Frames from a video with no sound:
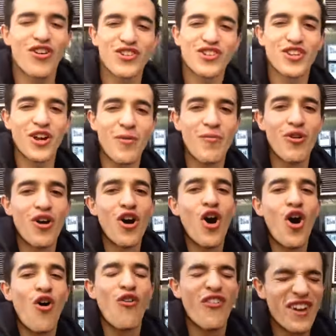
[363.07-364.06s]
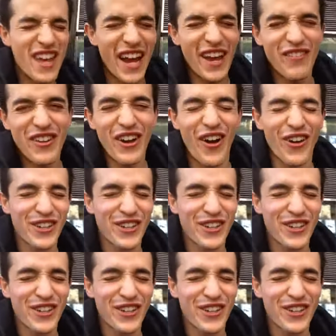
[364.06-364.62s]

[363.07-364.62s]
Ensemble, on va y arriver.